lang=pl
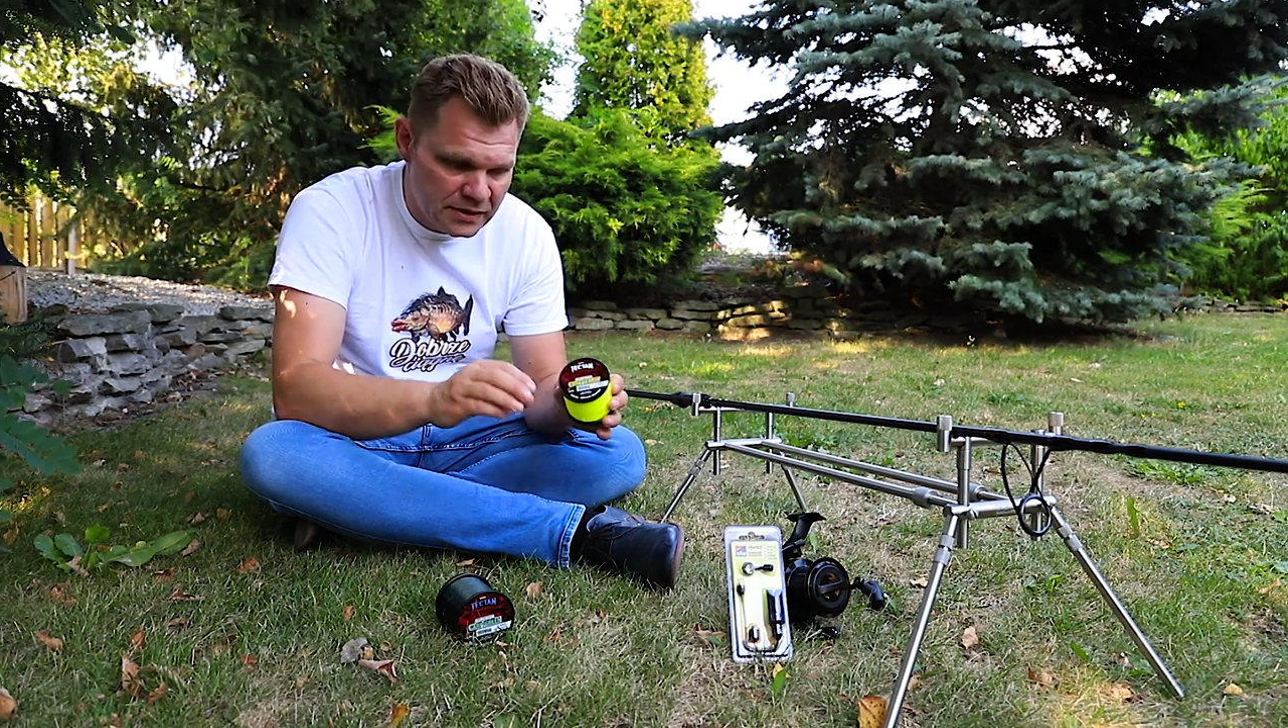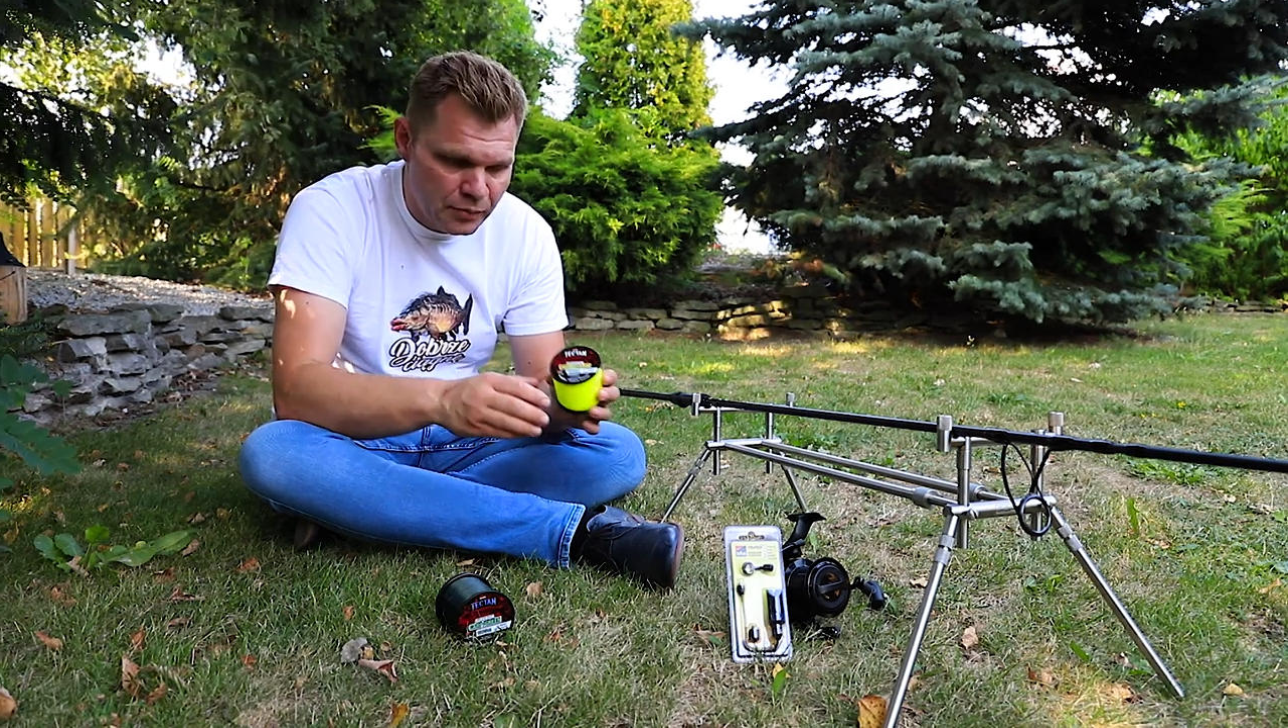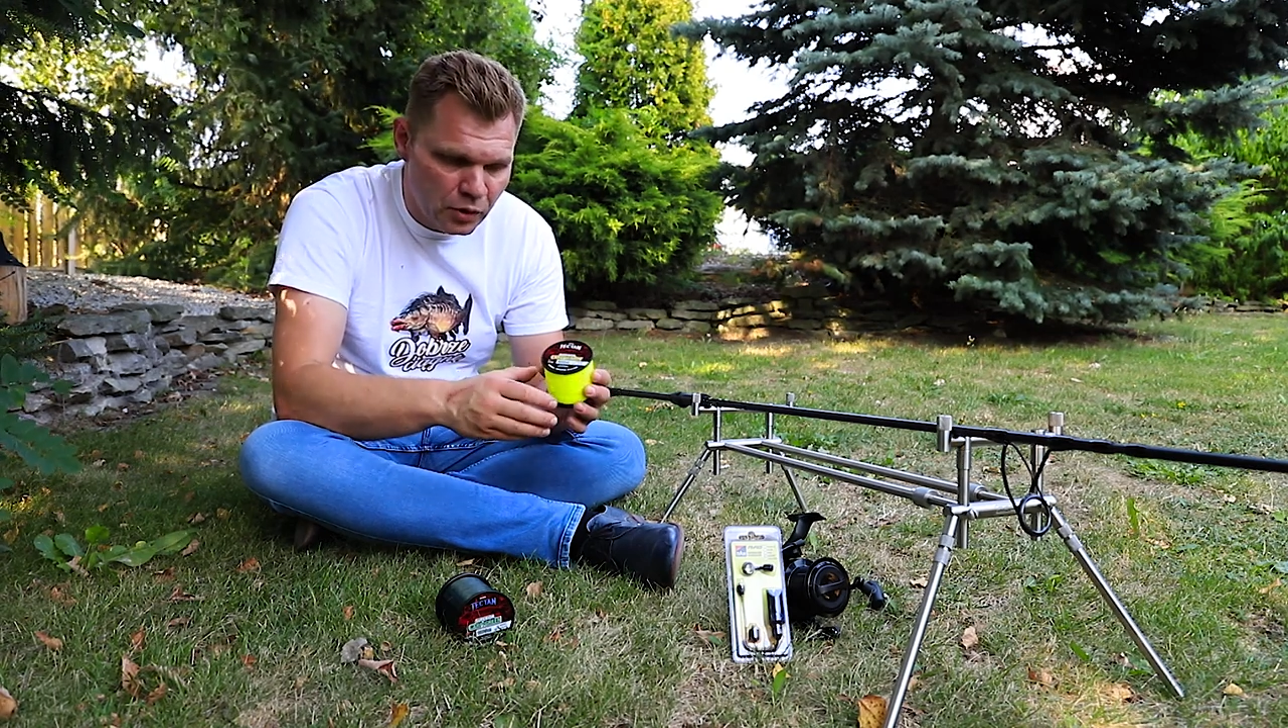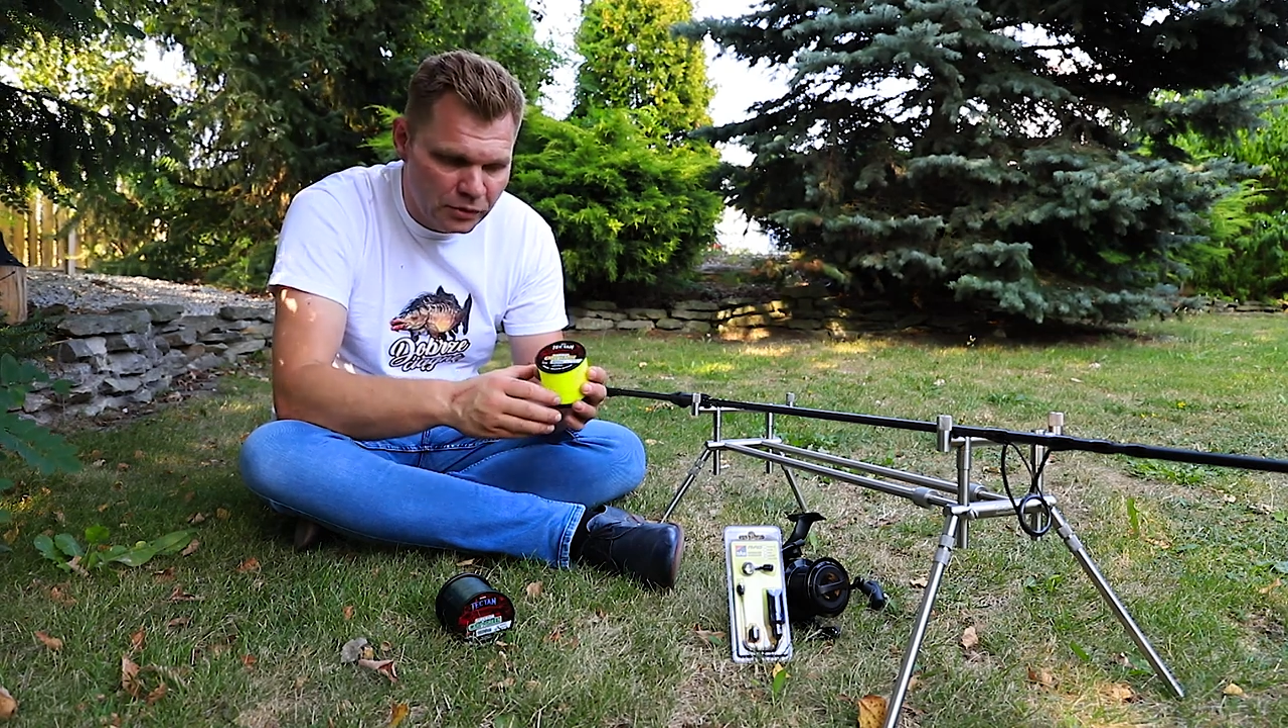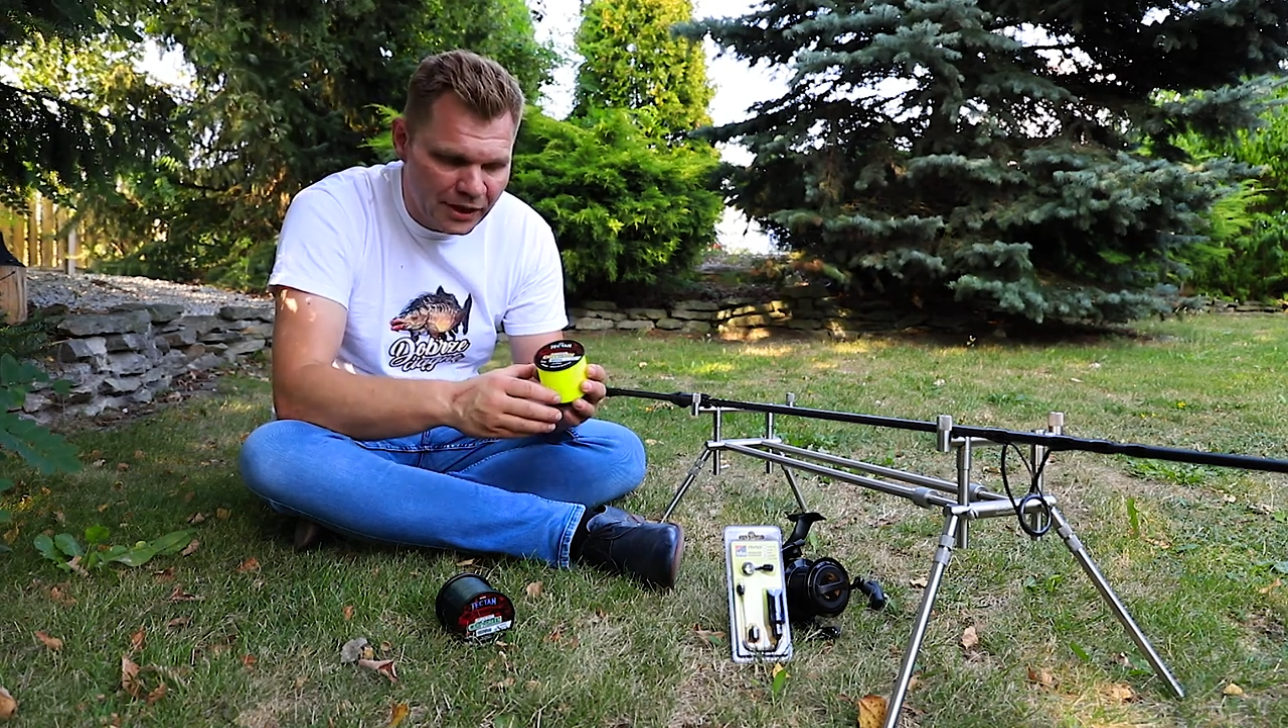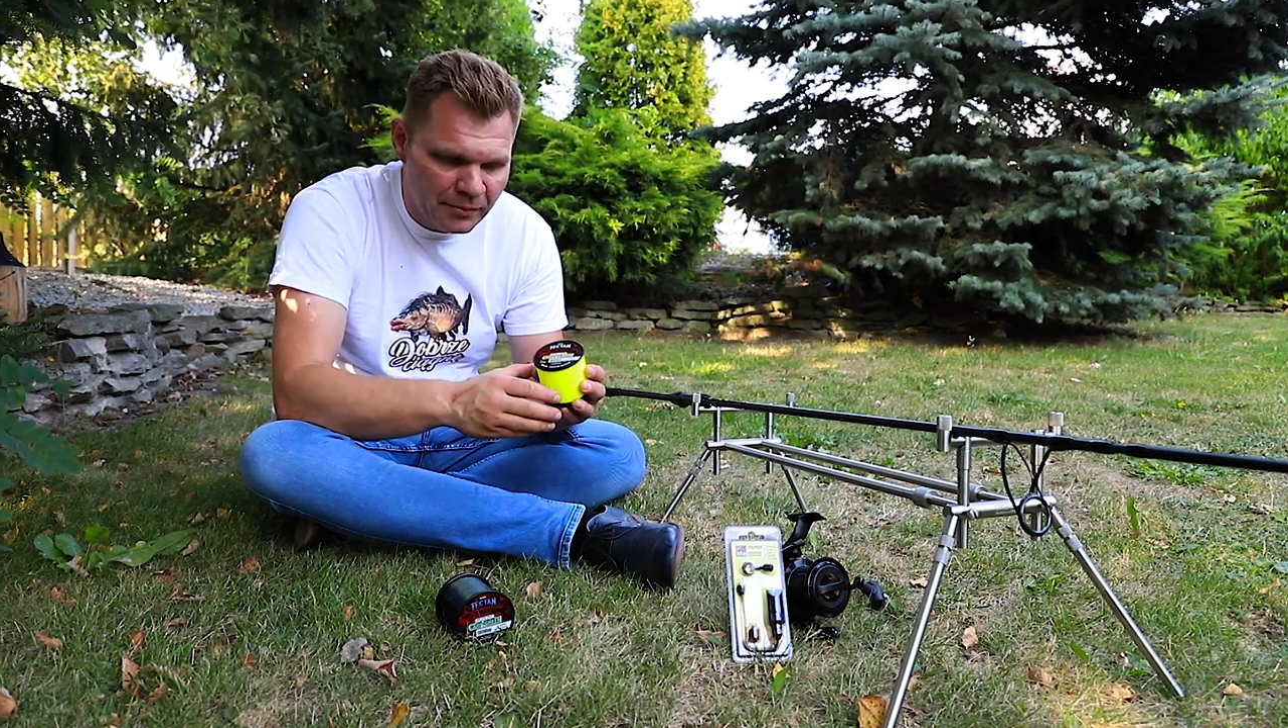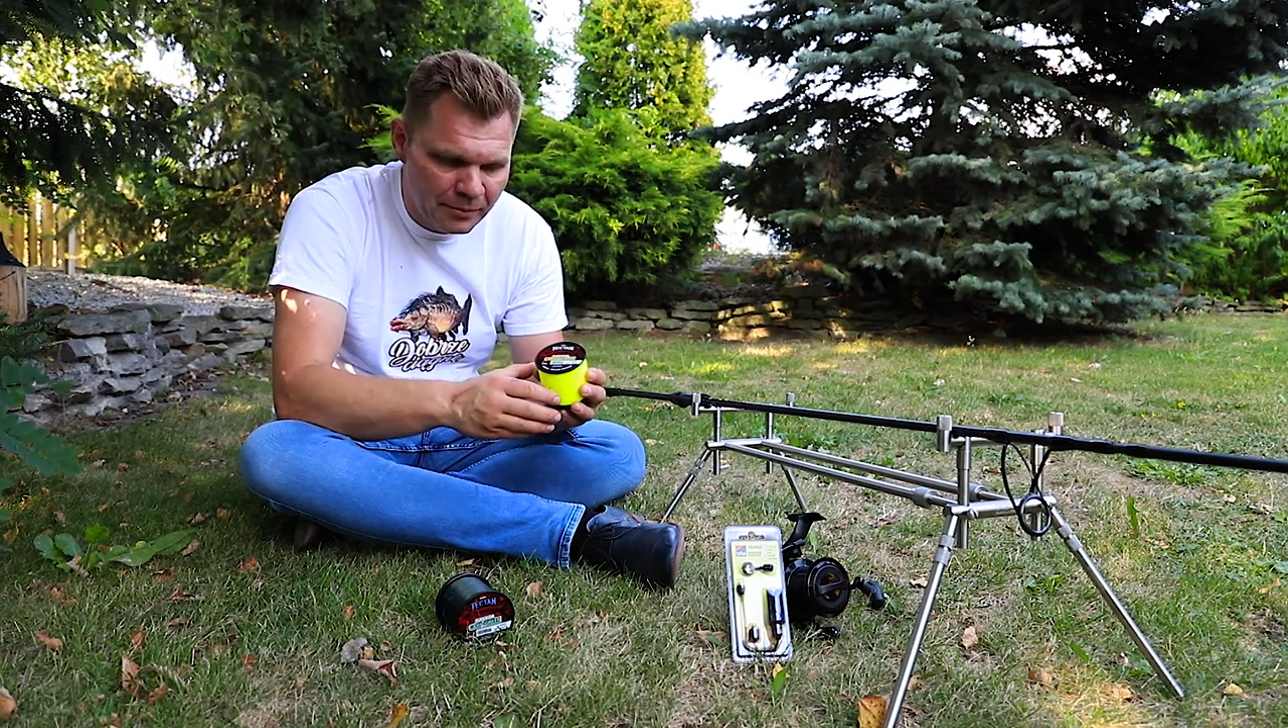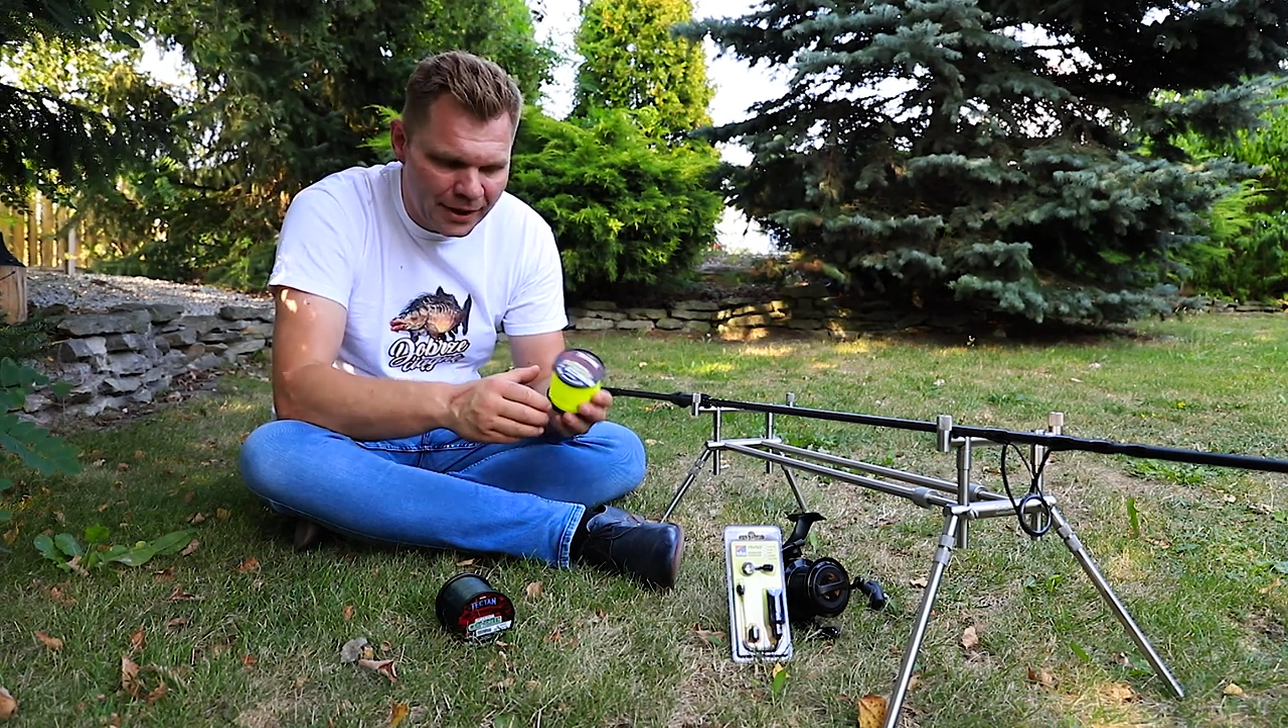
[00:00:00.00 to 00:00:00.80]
z produktami